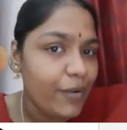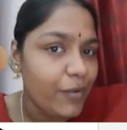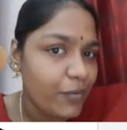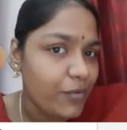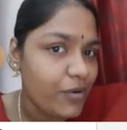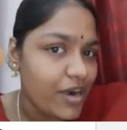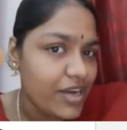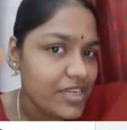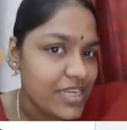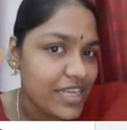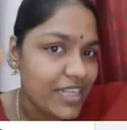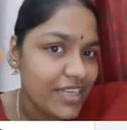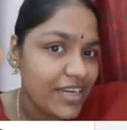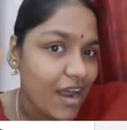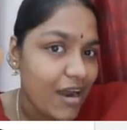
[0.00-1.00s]
உங்களோட
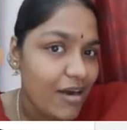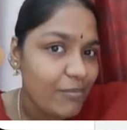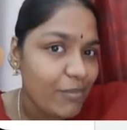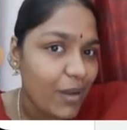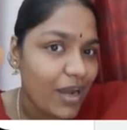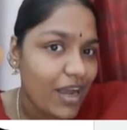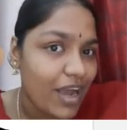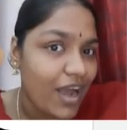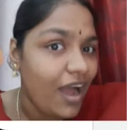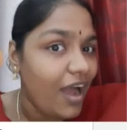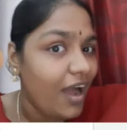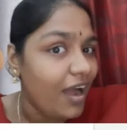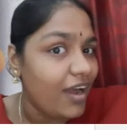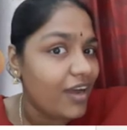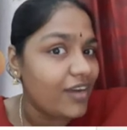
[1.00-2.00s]
சேர்ந்து நானும் பார்க்க
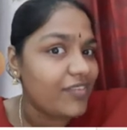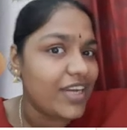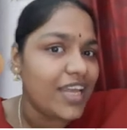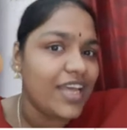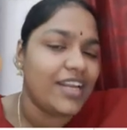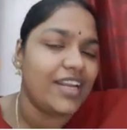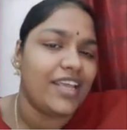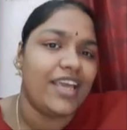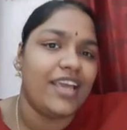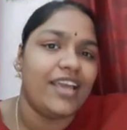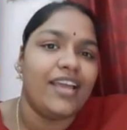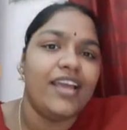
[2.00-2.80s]
ஆவலாக இருக்கேன்